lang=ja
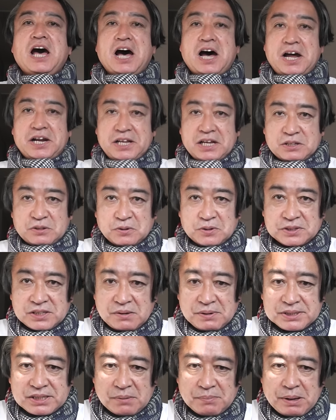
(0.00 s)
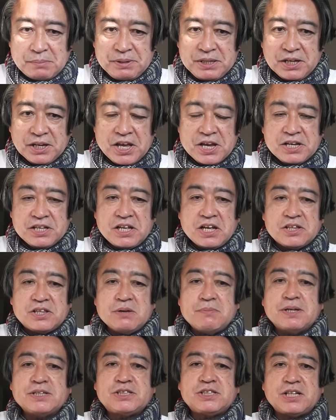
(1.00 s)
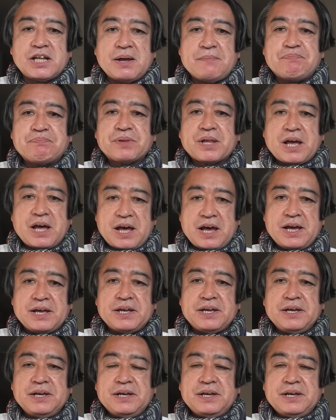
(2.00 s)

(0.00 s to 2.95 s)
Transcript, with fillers: ありがとうございましたまあみんな元気でやってますしねはい、